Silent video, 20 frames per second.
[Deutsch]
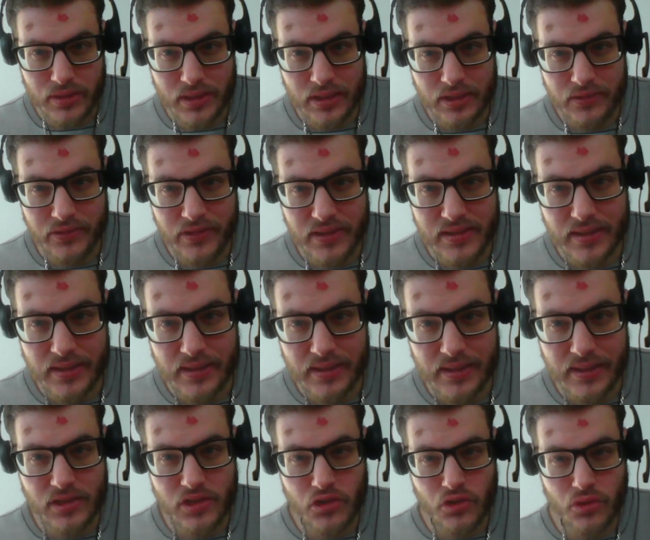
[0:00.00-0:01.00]
eine felsige
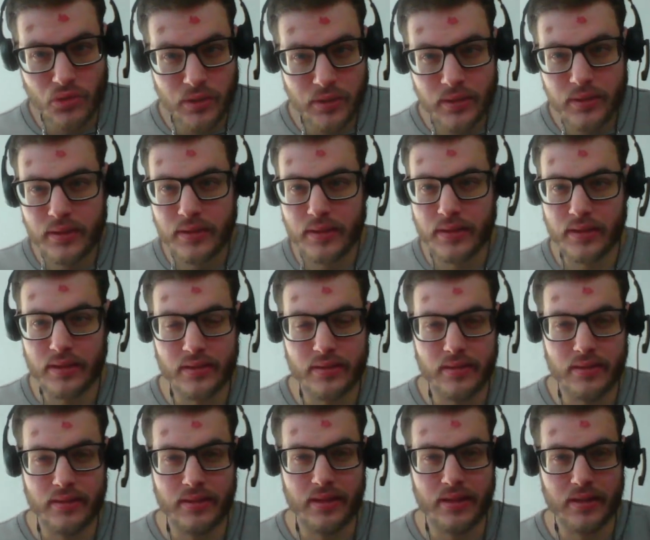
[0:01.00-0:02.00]
Landzunge, die
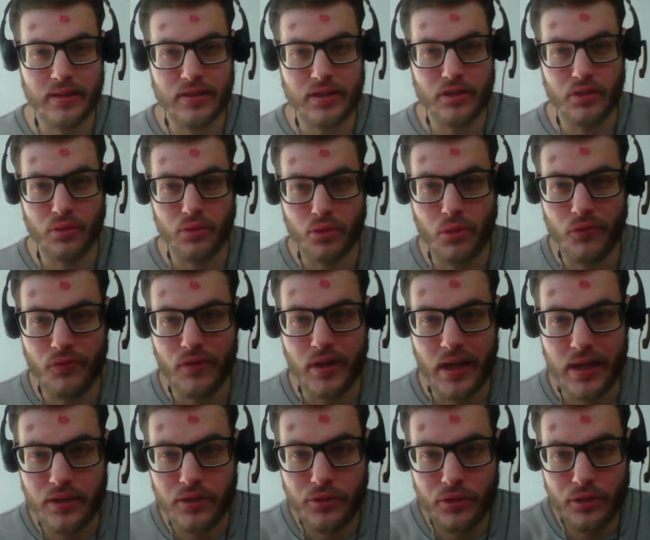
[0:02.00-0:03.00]
in der Region
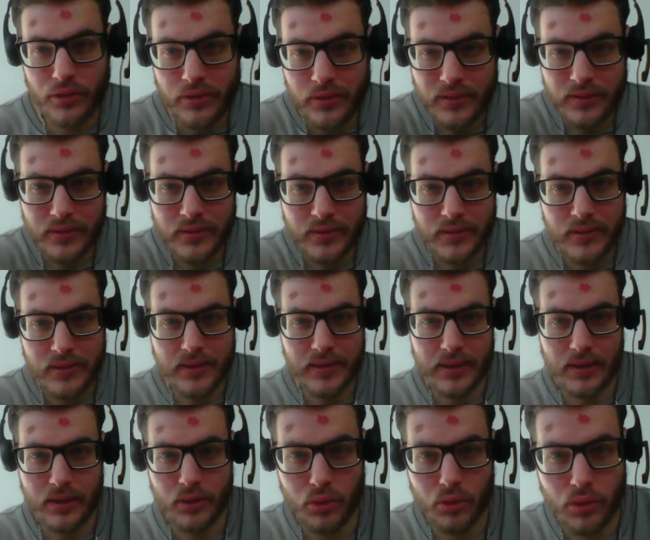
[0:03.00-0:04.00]
Rovanion,
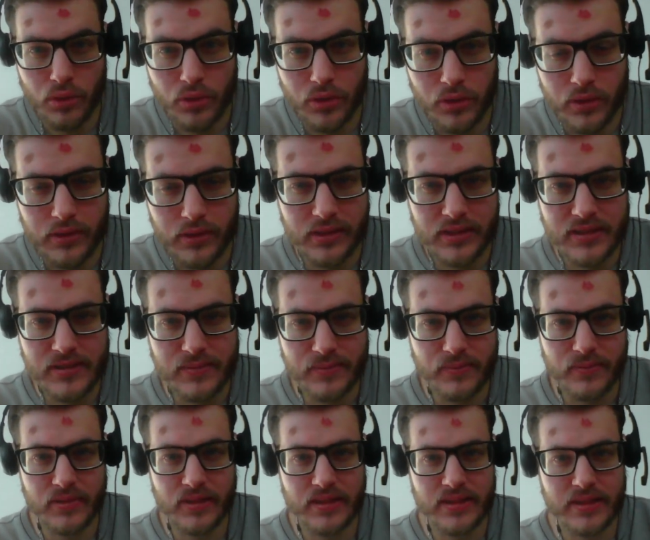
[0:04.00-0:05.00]
auch in
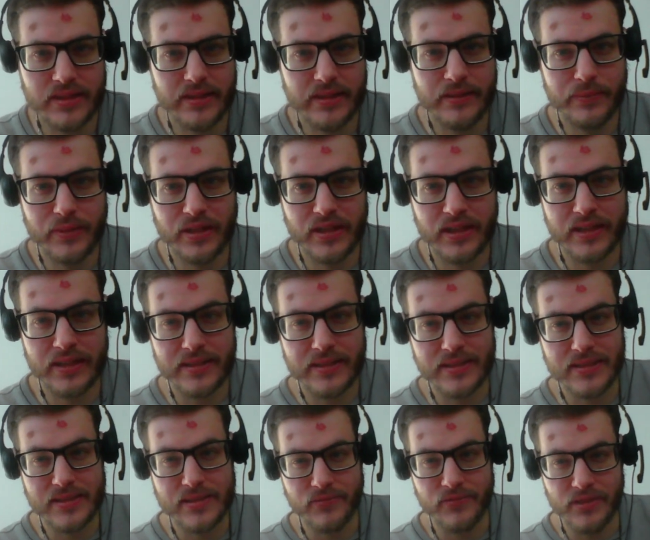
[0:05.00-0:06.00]
diesem Teil bekannt
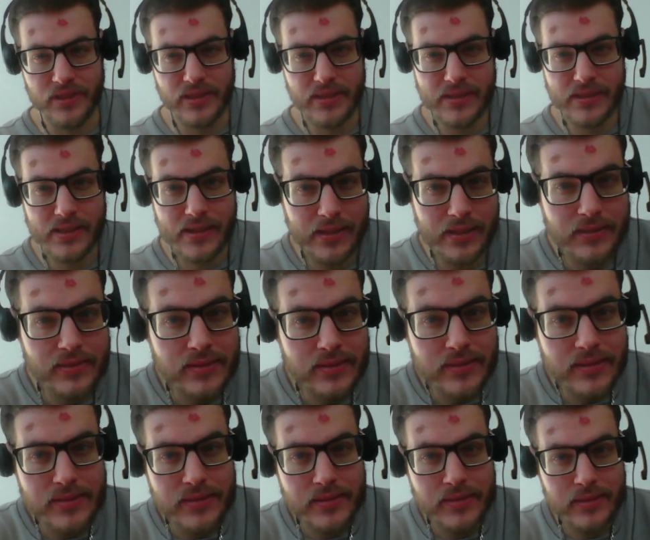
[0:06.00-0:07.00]
als
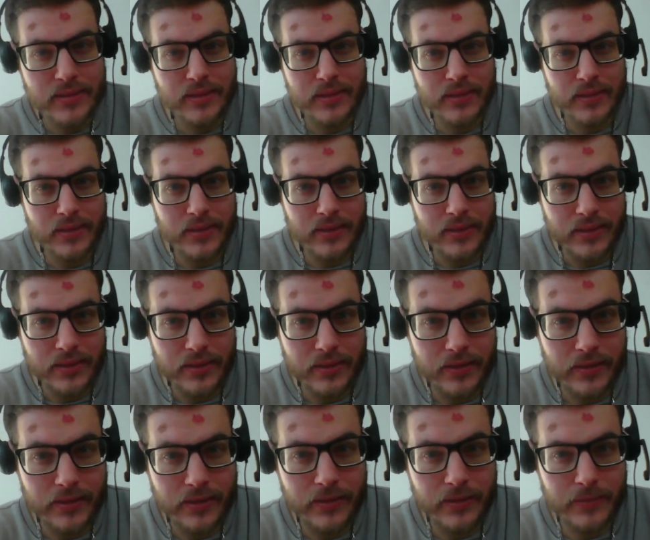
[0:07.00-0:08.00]
Wilderland.
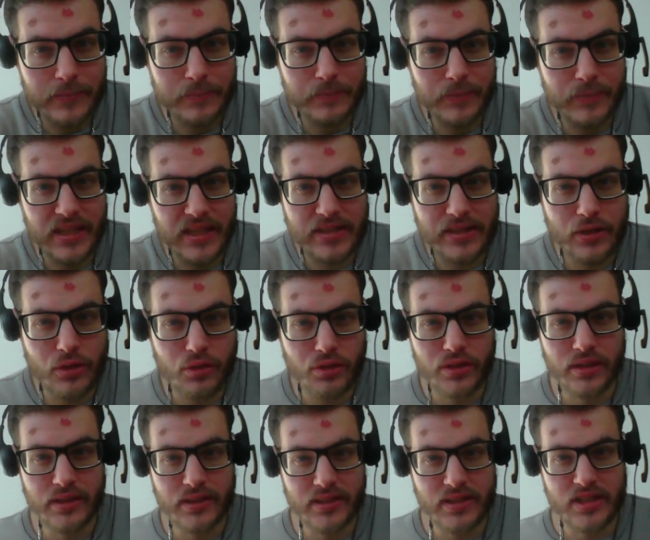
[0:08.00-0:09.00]
Ähm, Eskerot
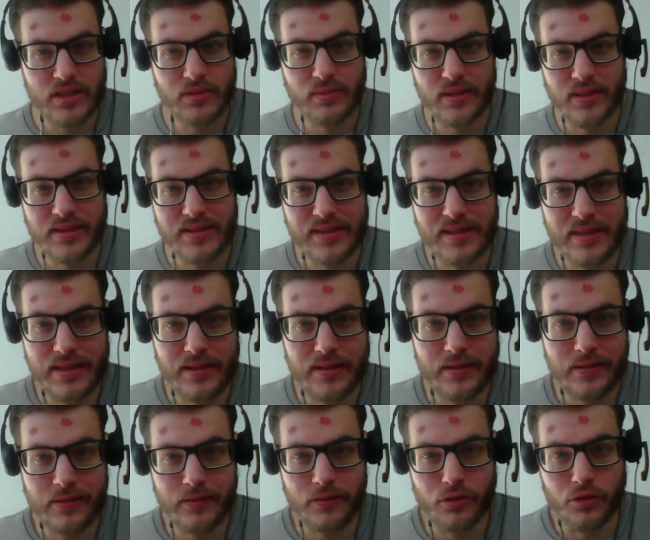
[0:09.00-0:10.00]
liegt deswegen
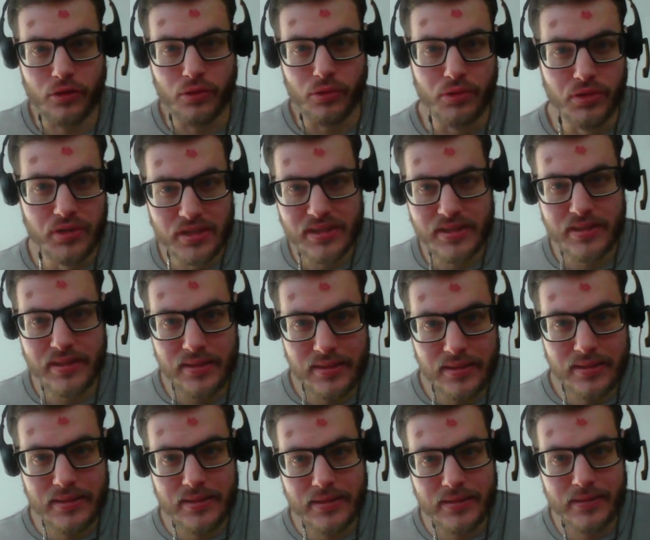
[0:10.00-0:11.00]
sehr
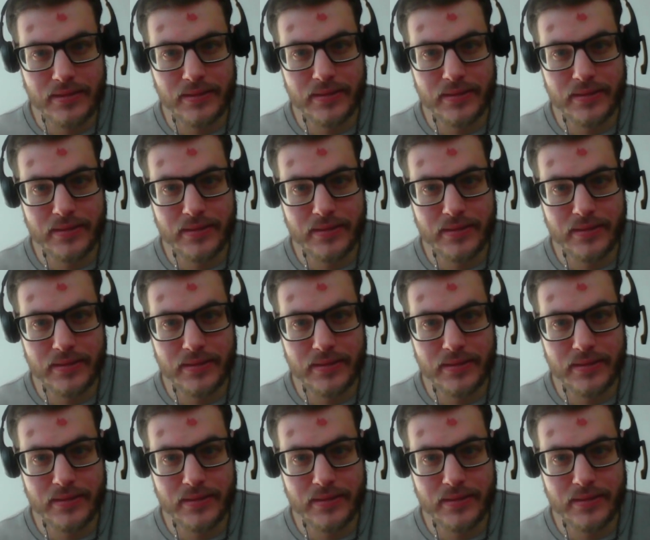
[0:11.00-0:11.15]
günstig